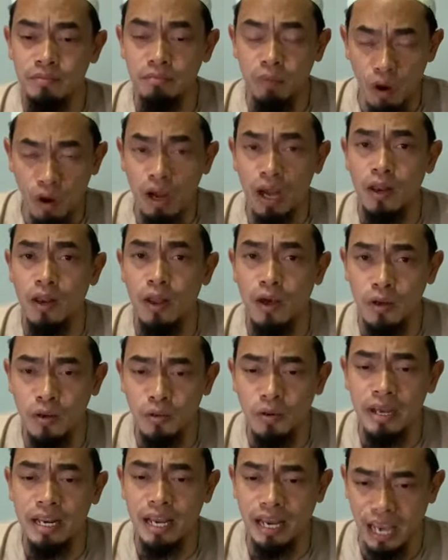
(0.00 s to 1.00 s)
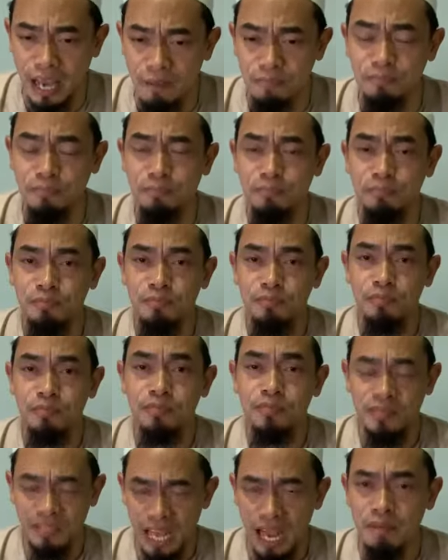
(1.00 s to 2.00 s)
บอกอัลลอฮ์ด้วยนะครับ
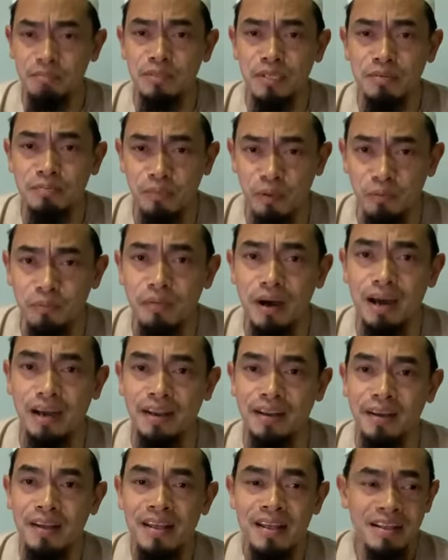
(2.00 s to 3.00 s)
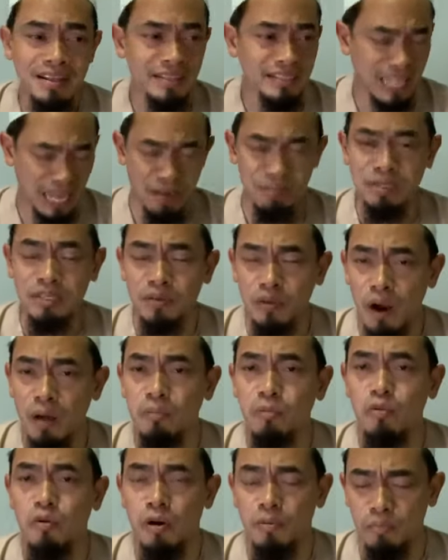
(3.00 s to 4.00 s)
ถามถึงผมบ้างถามถึงครอบ
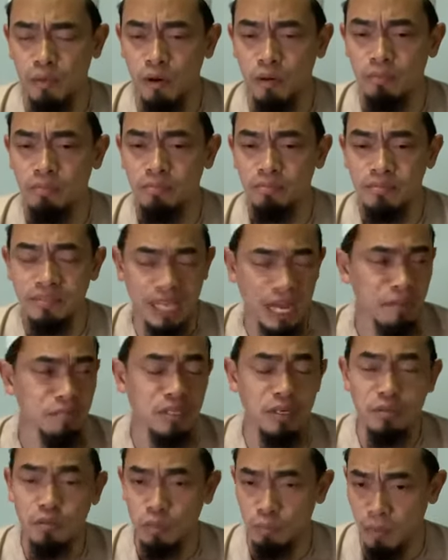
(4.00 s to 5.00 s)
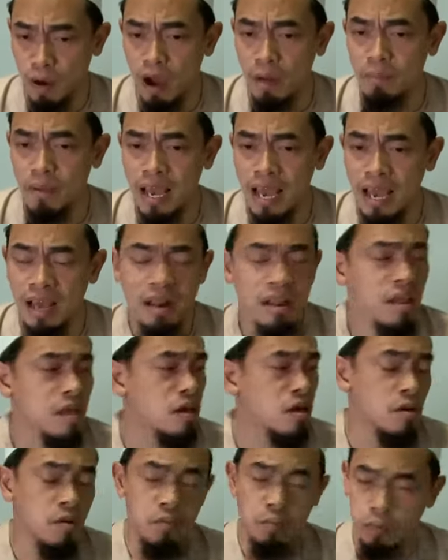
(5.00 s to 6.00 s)
ครัวผมถามถึงพ่อแม่
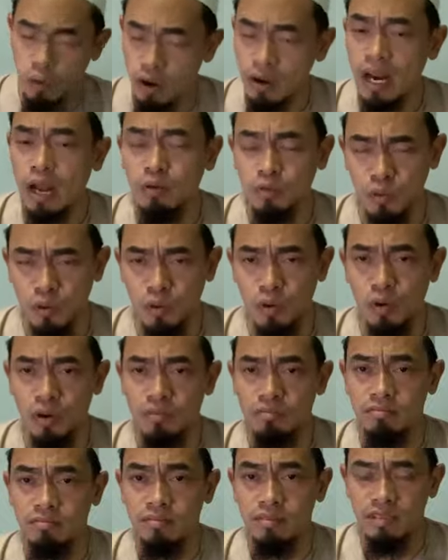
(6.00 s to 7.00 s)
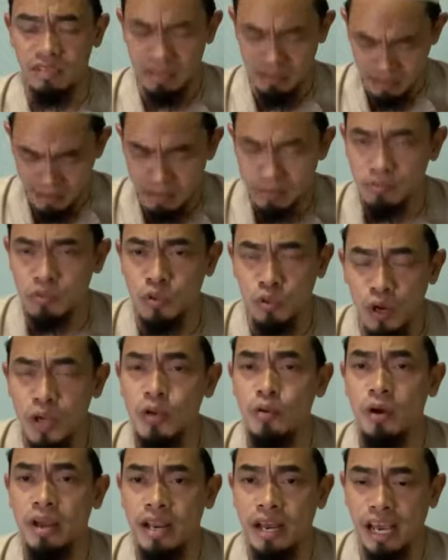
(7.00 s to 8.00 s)
พวกเราทุกคนช่วย
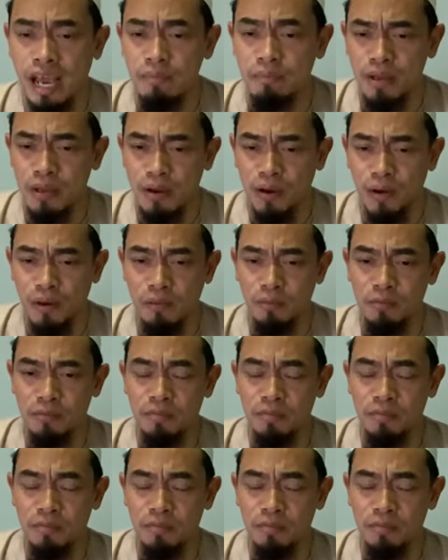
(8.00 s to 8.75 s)
ด้วยนะครับพี่น้อง